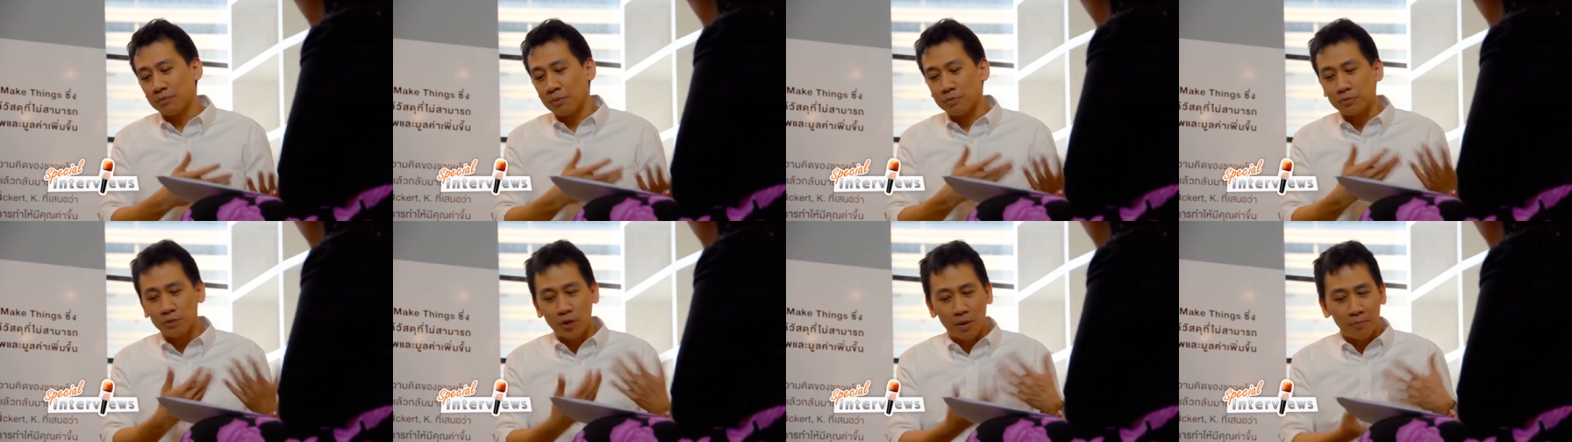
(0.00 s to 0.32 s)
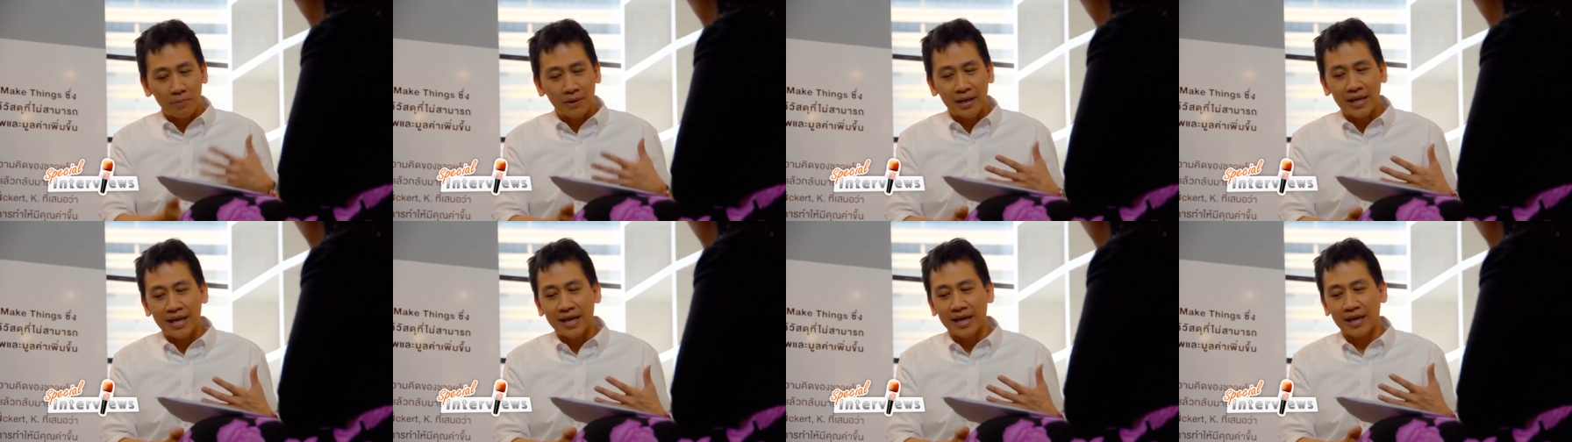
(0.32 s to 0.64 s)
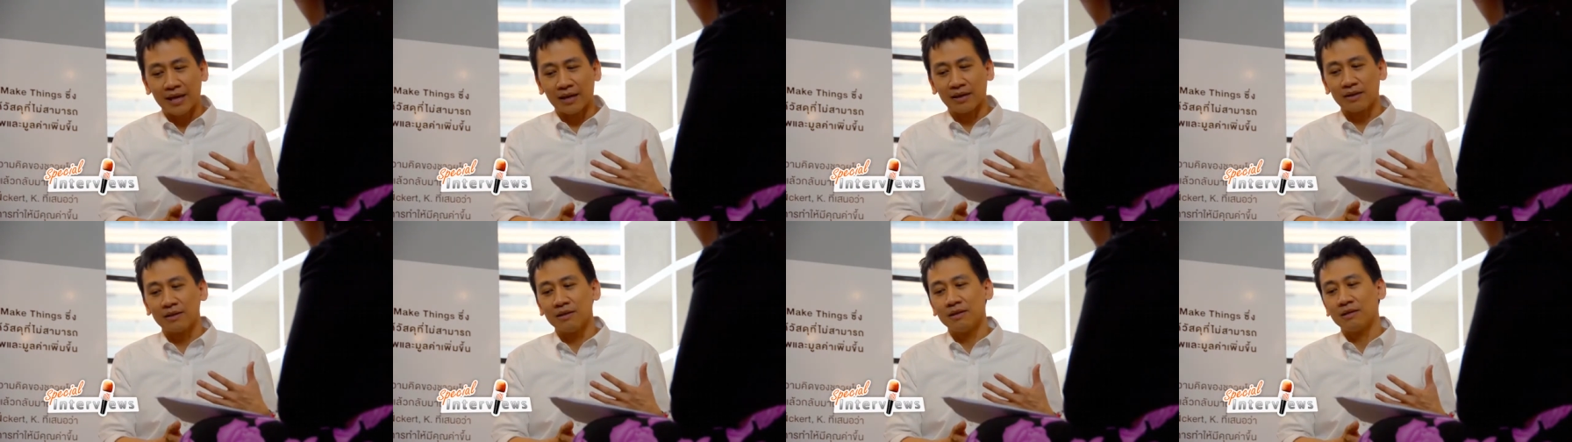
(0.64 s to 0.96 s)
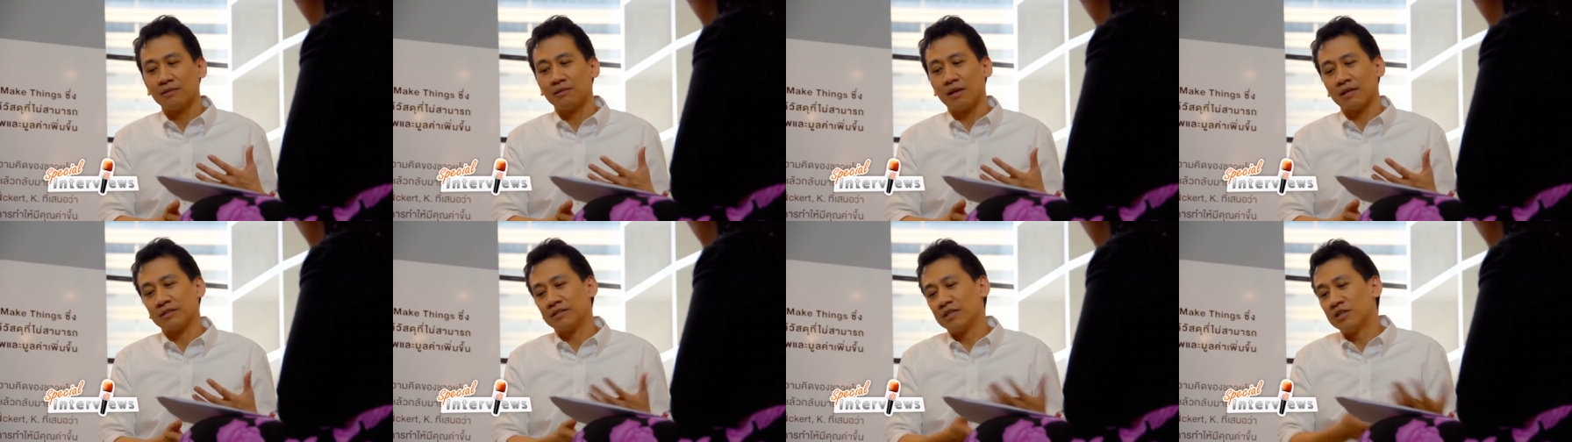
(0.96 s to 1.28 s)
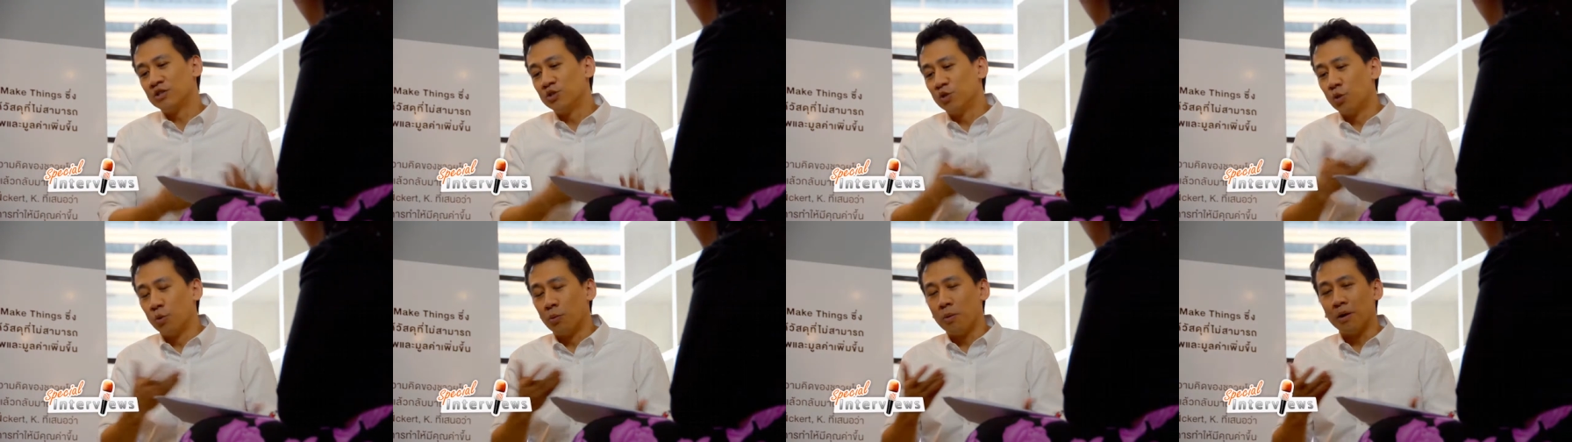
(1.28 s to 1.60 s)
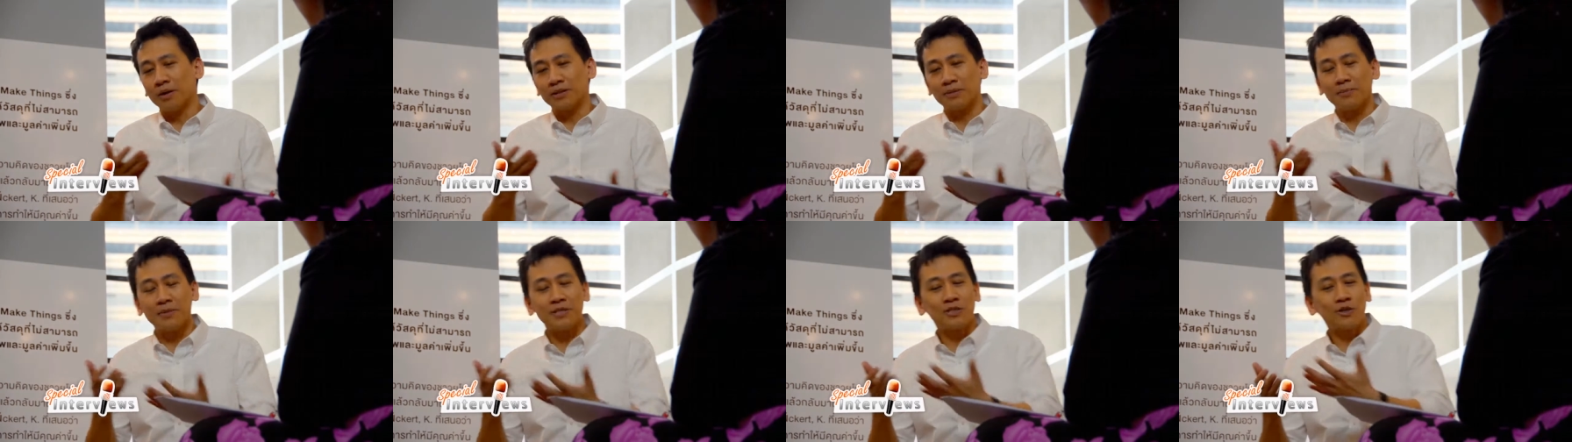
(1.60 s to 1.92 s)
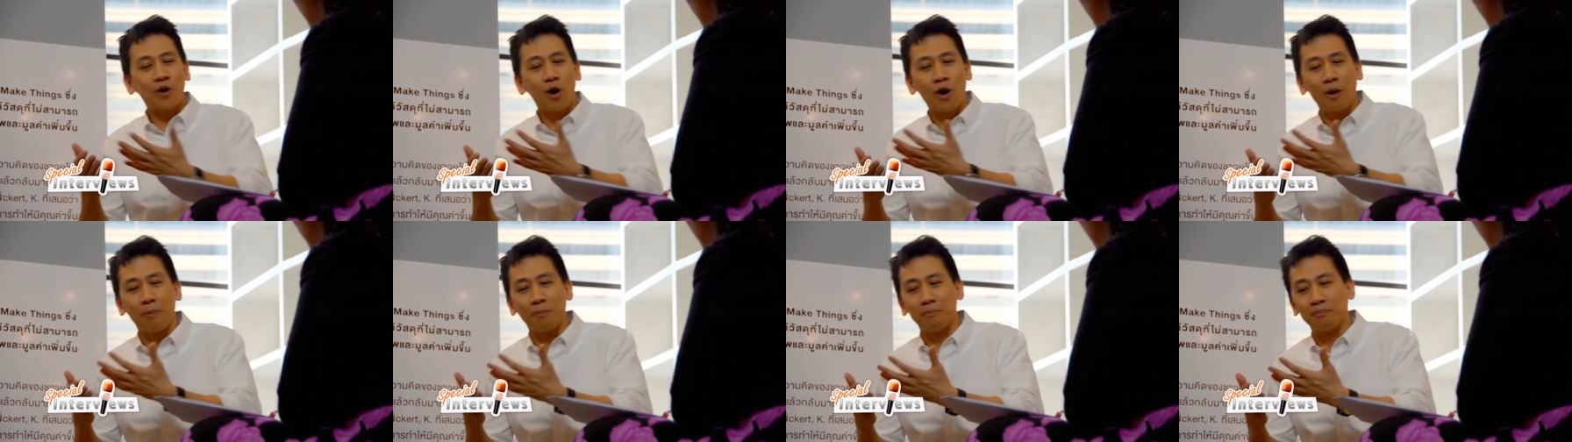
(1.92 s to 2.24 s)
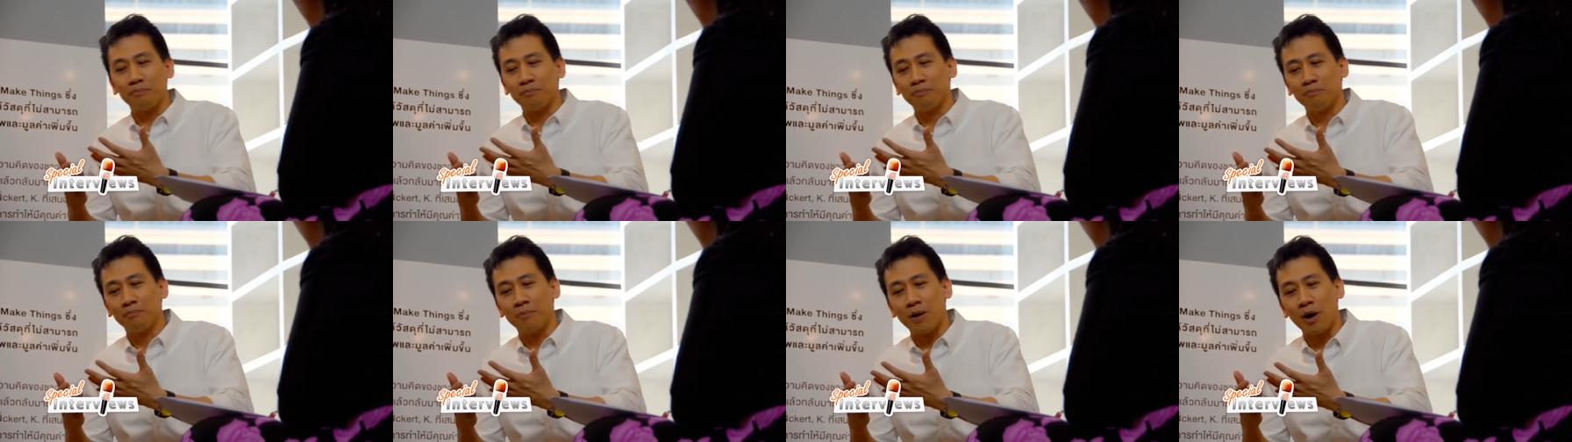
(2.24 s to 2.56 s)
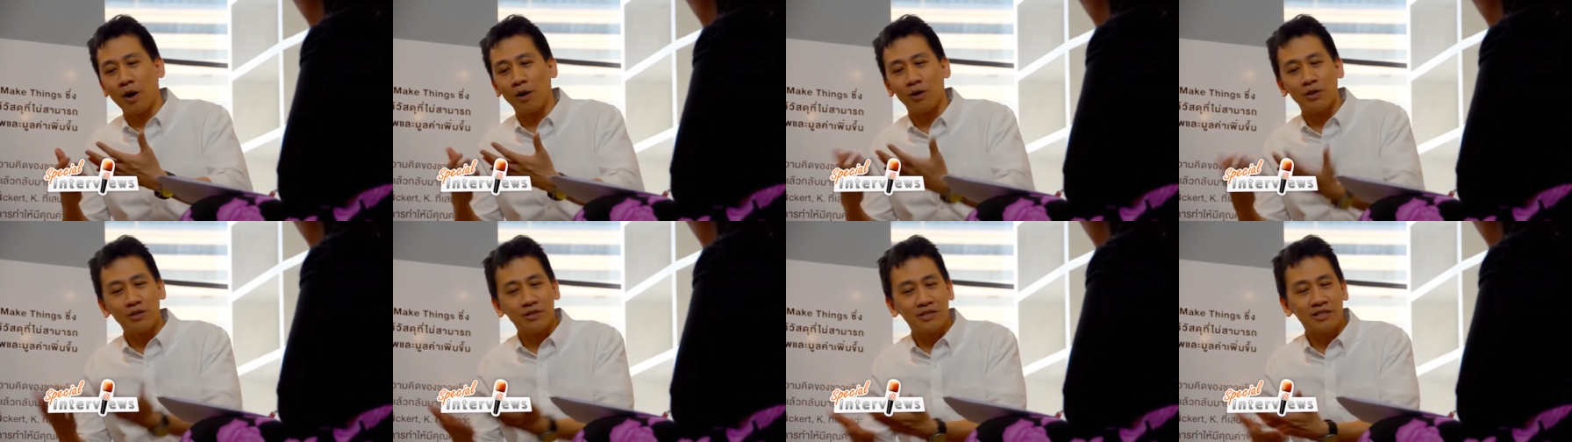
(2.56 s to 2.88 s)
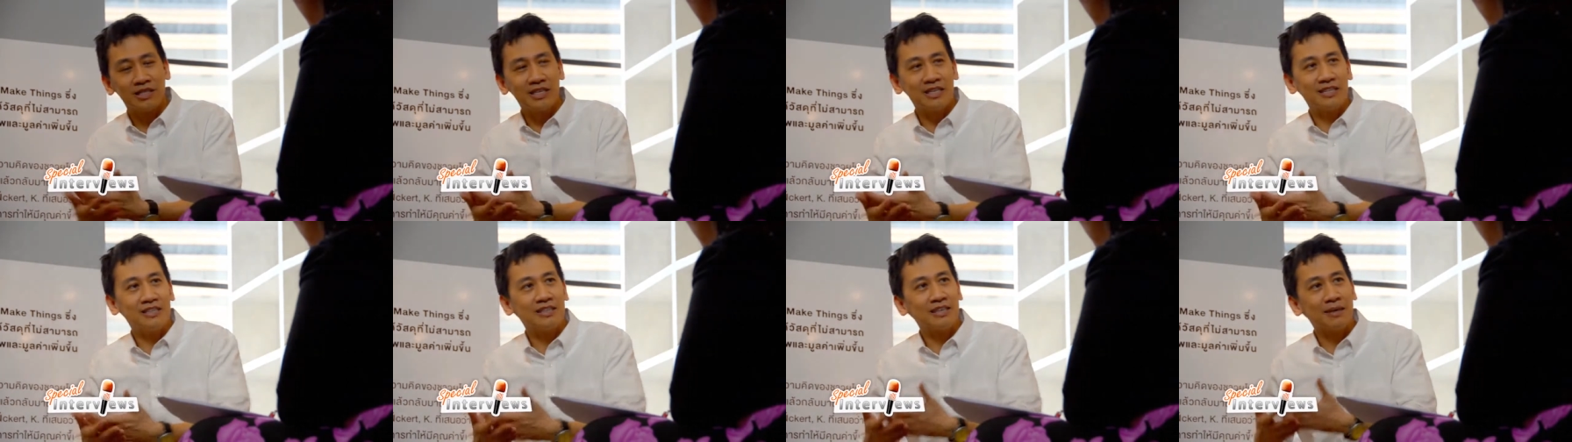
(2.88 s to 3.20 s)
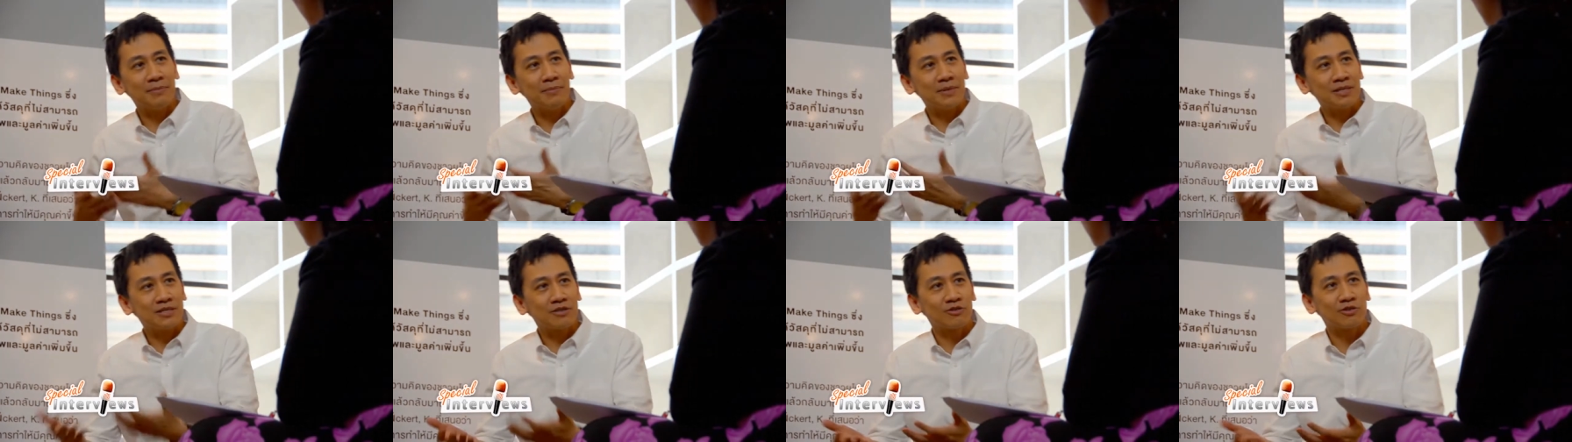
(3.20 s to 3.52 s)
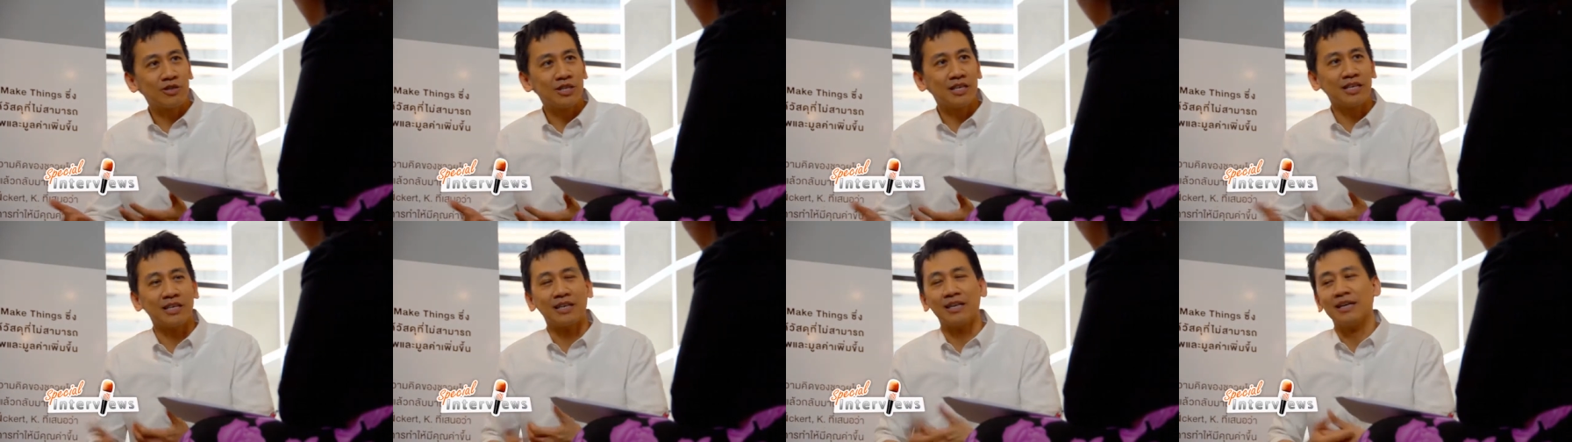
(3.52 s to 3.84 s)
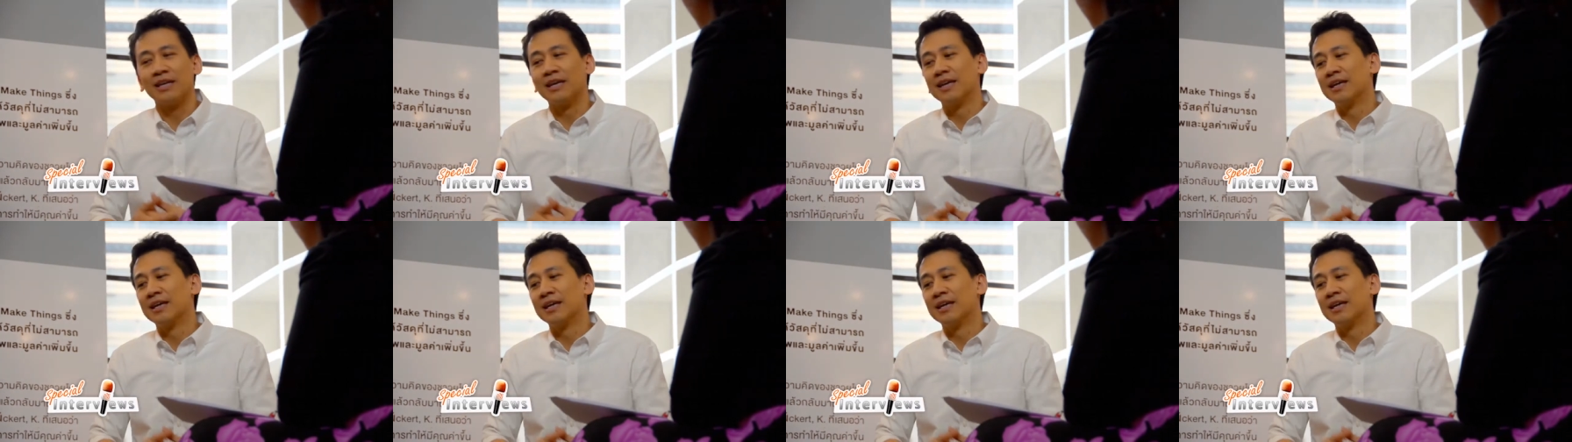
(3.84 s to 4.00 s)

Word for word: ผมชอบเลขจริงอยู่ว่าจะไม่ชอบไบโอโลจีหรือเคมิสตรี